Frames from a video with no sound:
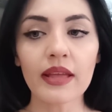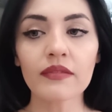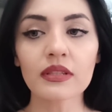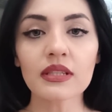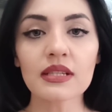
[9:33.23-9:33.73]

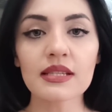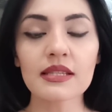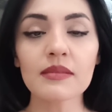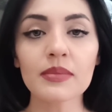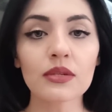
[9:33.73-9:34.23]
Raven'ın
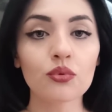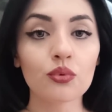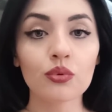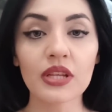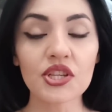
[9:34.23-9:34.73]
hızlı bir
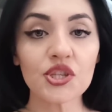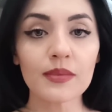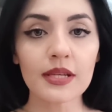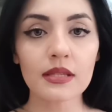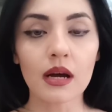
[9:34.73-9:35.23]
duygu
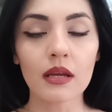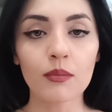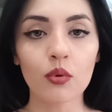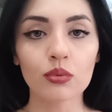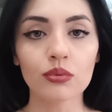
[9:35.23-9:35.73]
değişimine
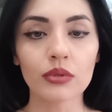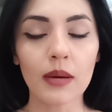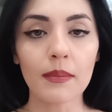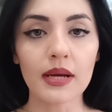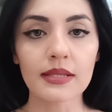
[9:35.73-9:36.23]
sahip
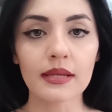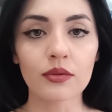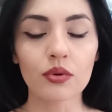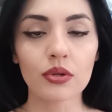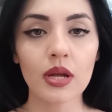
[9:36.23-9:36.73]
olduğundan
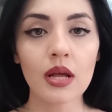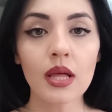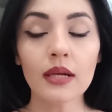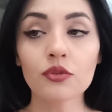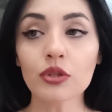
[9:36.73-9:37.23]
bahsediyor.
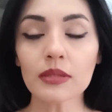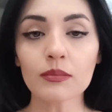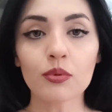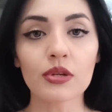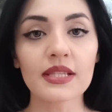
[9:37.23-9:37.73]

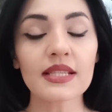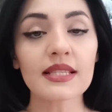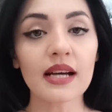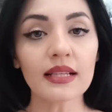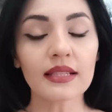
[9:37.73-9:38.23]
Durham polisi
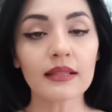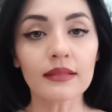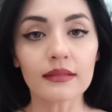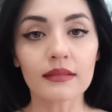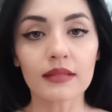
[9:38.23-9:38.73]

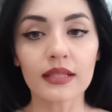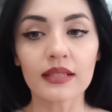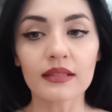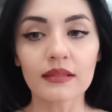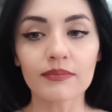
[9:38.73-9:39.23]
zaten
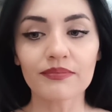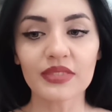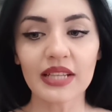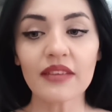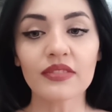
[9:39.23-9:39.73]
e,
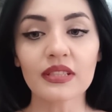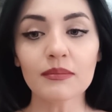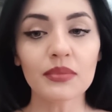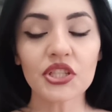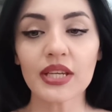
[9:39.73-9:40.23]

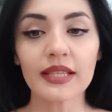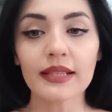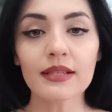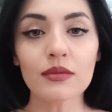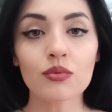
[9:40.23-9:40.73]
Raven'ı bir
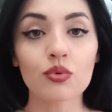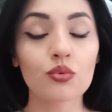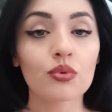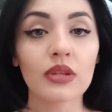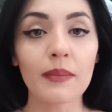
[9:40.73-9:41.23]
şekilde
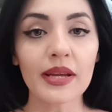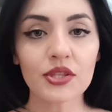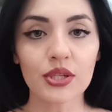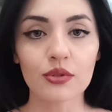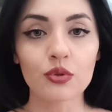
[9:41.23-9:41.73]

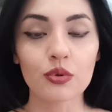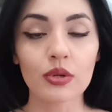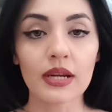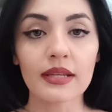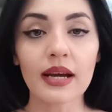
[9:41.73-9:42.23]
tutuklamaya
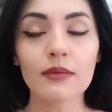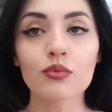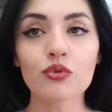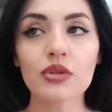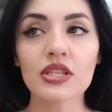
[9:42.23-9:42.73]
çalışıyorlar. Yani
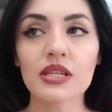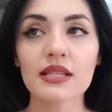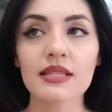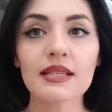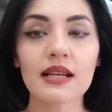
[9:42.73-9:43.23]
bu süre
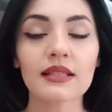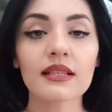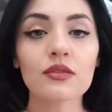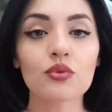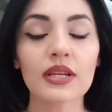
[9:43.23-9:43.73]
içerisinde
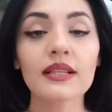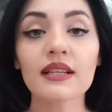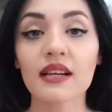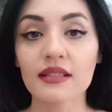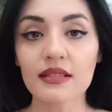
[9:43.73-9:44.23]
zaten
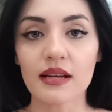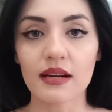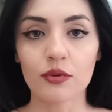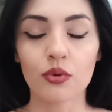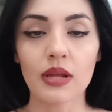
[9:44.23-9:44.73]
sürekli kanıt
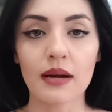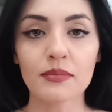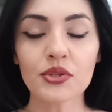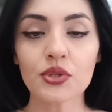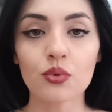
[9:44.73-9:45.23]

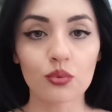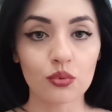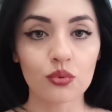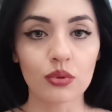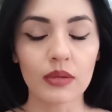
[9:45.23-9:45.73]
arıyorlarmış onu
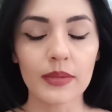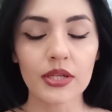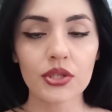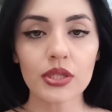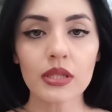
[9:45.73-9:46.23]

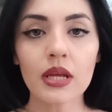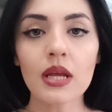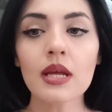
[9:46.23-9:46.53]
tutuklamak için.